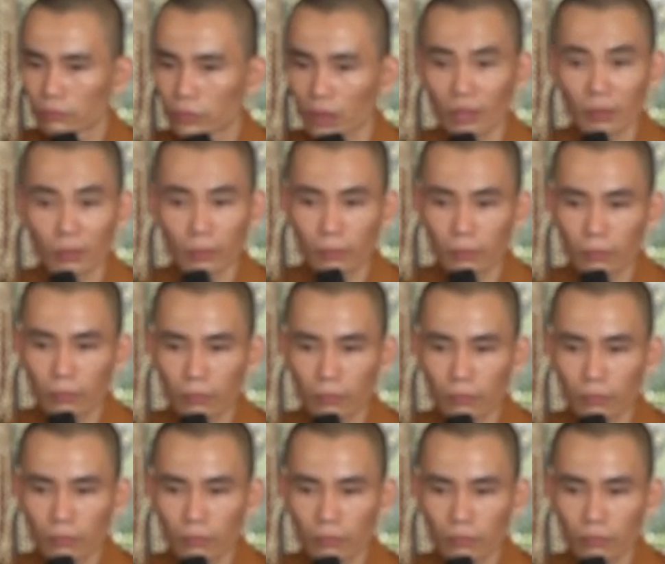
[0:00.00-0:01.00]
Không.
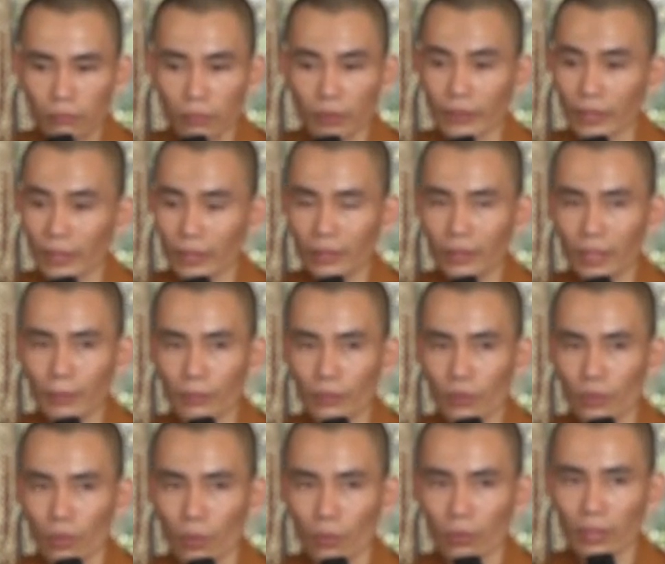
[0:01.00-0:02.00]
Bởi vì cái
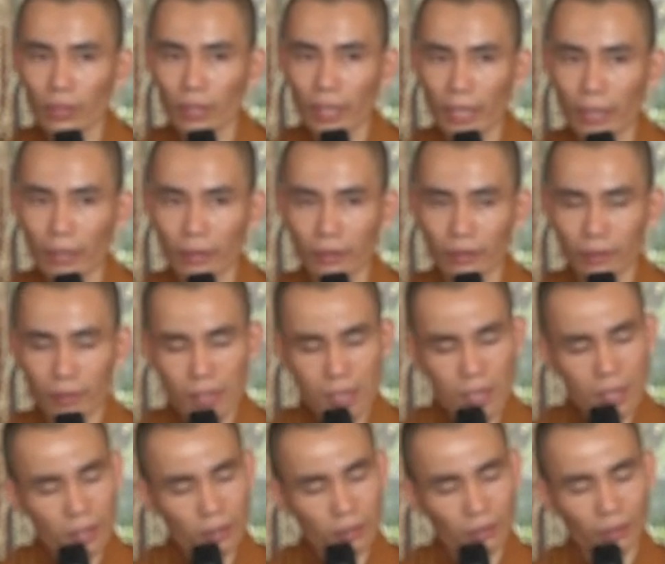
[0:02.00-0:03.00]
tâm rộn ràng
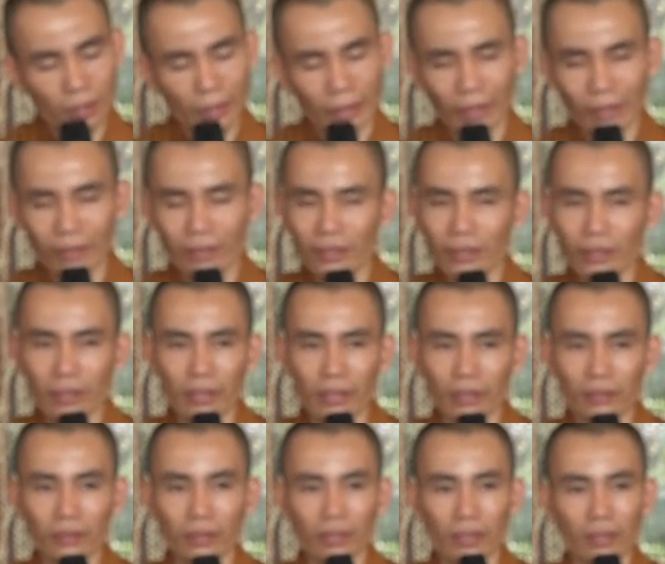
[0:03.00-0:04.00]
thì cái nơi
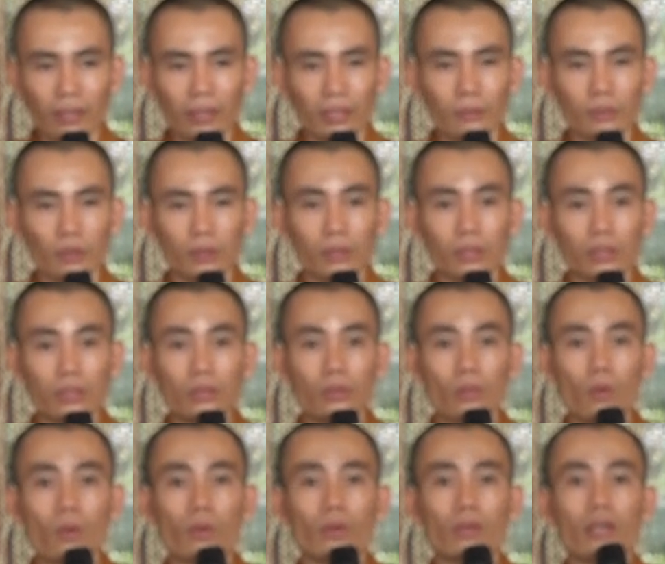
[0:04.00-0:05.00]
yên tĩnh là một sự
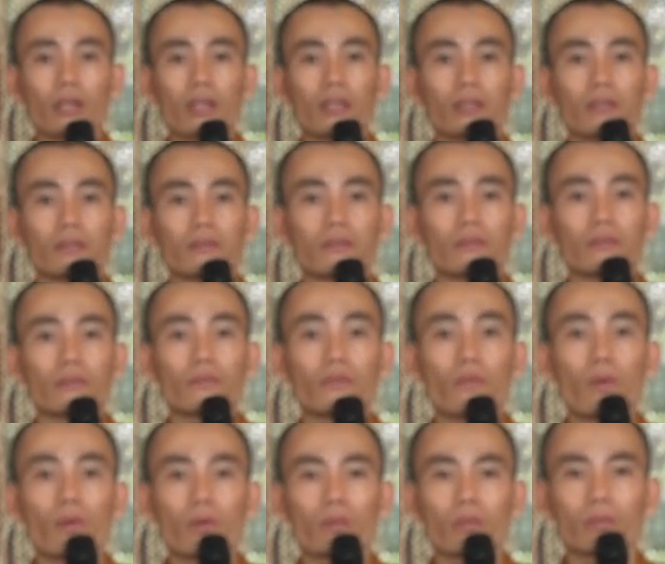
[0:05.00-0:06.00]
cô đơn
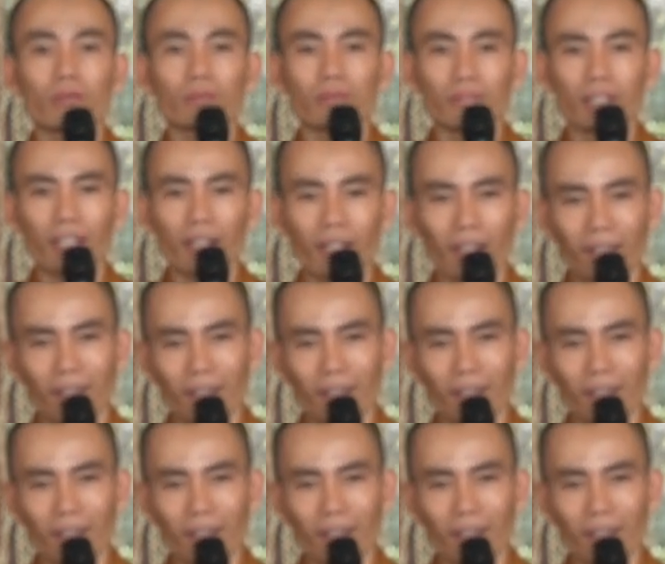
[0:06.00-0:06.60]
vô cùng tận.